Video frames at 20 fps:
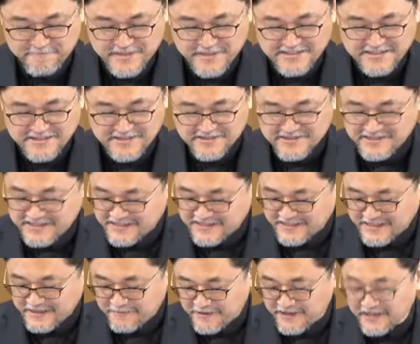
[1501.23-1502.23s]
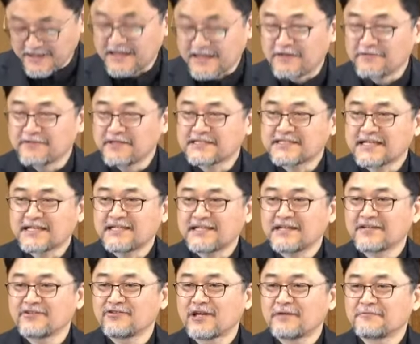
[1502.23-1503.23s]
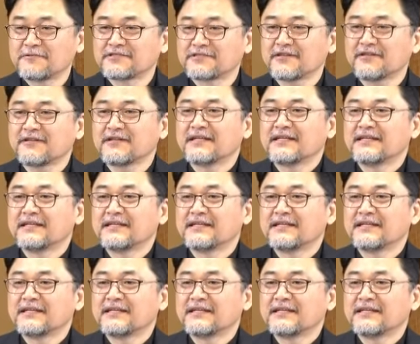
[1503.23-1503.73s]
저는 특히 예배 가운데 찬양 인도하면서